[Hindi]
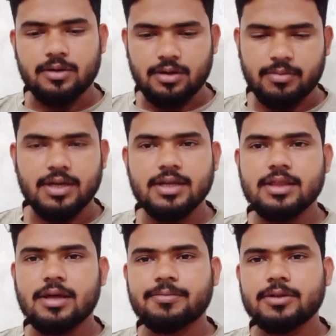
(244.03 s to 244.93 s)
हमारे
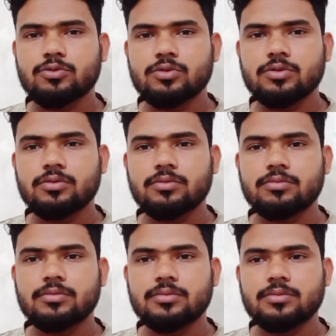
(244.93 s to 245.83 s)
हिसाब से तो
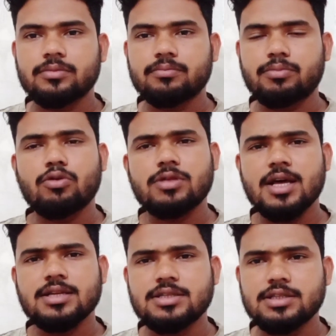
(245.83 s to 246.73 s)
बहुत
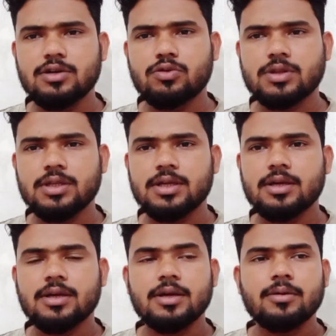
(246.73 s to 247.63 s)
सारी चीज़ें होती
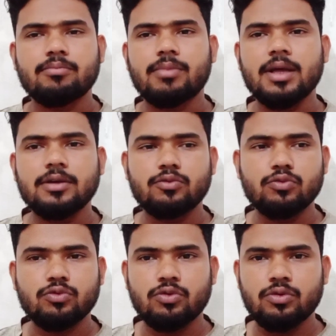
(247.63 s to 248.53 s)
हैं भाई
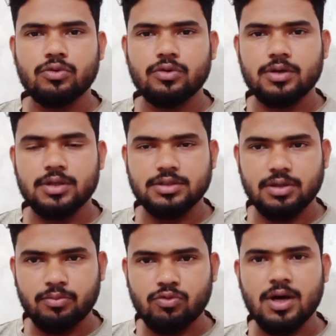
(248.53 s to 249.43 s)
उनको
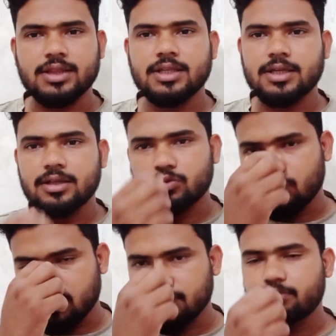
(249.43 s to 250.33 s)
जब वो आते हैं तो
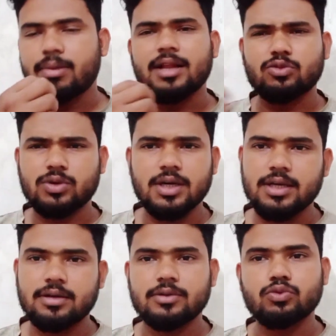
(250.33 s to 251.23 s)
बात तो खैर
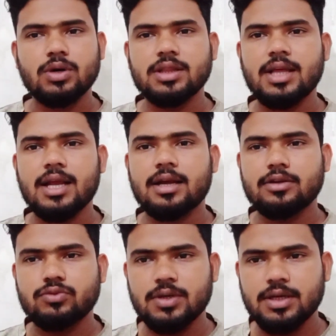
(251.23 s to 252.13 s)
दुकानदार का
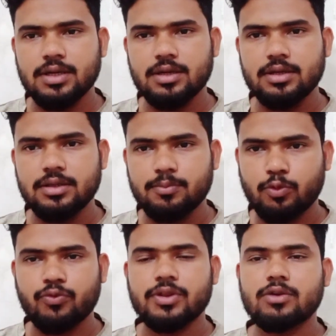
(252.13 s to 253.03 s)
जो है ये
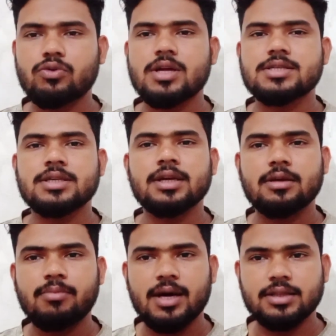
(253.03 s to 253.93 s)
प्रोफेशन होना चाहिए कि
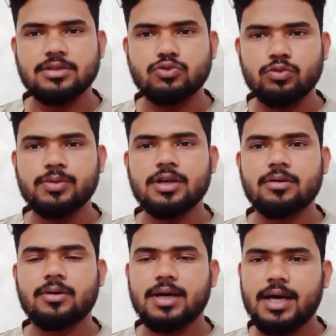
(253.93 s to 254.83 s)
बात जो भी
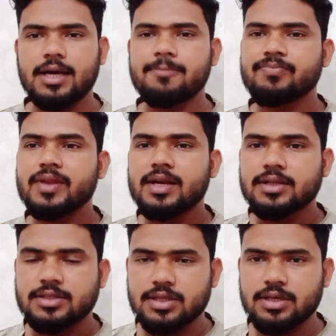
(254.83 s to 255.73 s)
आए
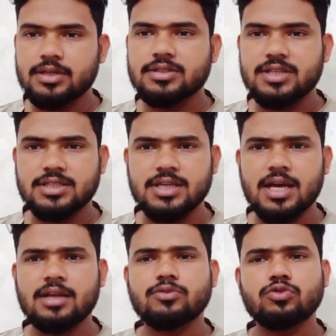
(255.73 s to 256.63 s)
सर चचा
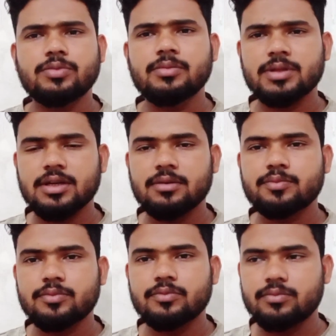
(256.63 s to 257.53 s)
जो भी मतलब
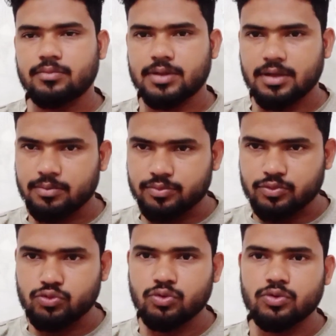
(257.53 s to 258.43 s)
मतलब
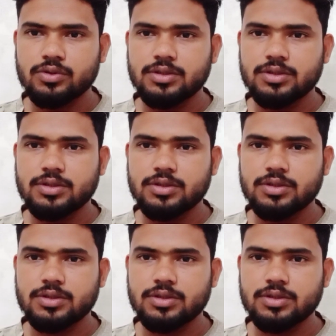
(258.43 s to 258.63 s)
जो